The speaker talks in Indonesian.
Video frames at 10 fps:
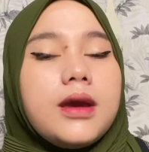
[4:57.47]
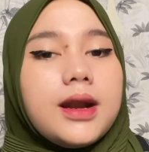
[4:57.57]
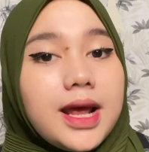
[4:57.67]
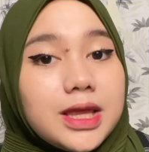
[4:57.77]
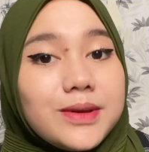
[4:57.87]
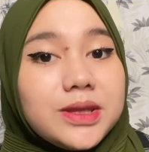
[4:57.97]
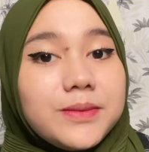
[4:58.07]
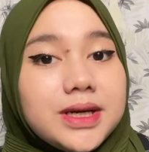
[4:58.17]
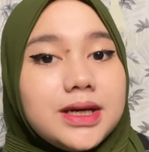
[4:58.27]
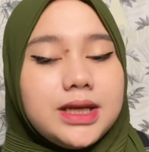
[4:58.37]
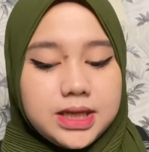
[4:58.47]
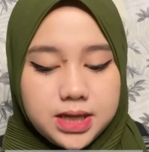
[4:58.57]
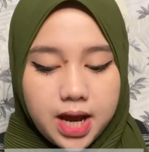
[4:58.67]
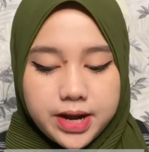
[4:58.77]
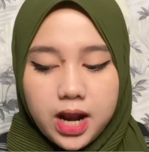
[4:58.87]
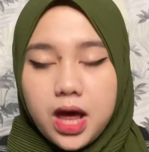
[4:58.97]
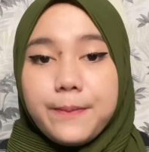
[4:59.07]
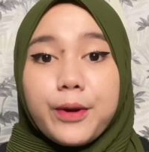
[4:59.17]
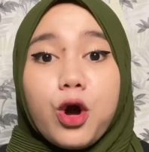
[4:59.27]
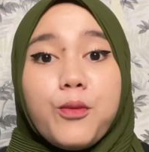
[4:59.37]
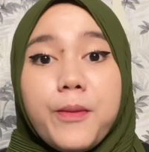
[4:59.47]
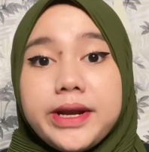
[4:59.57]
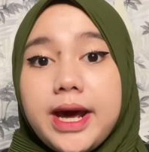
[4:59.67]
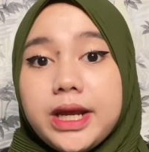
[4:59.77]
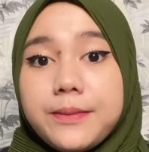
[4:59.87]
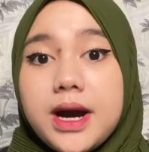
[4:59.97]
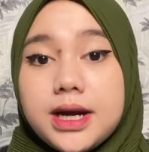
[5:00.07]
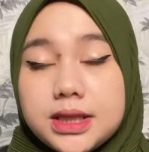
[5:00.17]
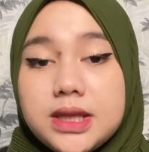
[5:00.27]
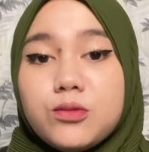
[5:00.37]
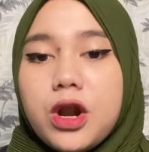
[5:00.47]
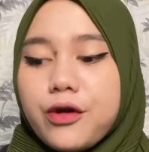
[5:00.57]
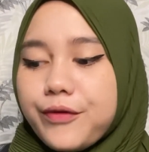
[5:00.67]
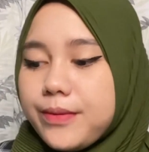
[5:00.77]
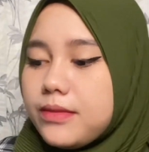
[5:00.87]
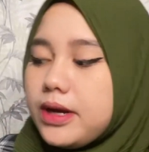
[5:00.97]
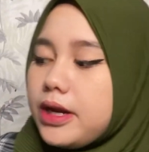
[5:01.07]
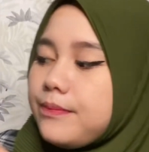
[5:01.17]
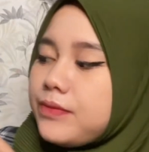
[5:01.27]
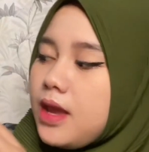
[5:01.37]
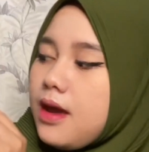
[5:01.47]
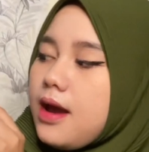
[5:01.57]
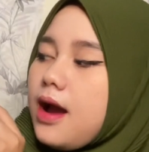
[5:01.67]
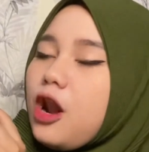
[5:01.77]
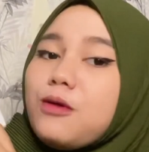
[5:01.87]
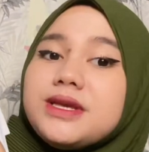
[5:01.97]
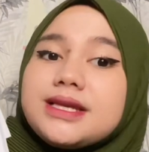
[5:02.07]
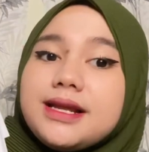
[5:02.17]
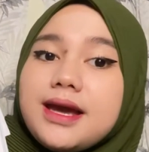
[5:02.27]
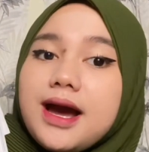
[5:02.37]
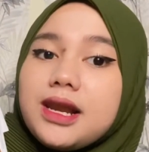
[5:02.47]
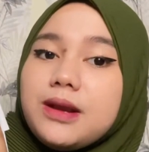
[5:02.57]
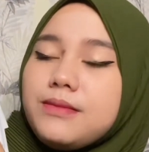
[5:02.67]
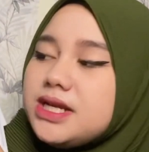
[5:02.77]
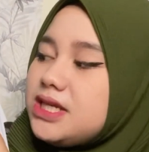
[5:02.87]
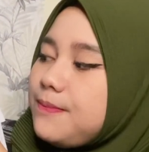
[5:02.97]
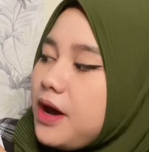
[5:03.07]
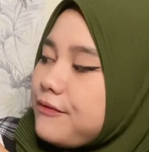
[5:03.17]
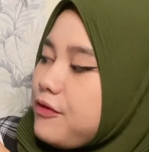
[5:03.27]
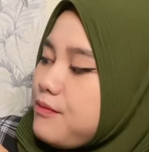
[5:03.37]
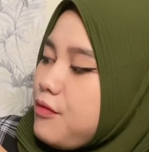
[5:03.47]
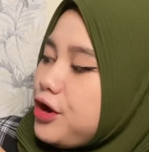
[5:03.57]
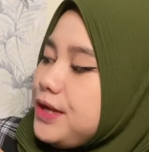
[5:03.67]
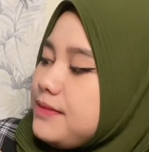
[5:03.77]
Nah teman-teman, ini adalah promo menarik banget di bulan November. Kalau misalnya kalian beli si parfum body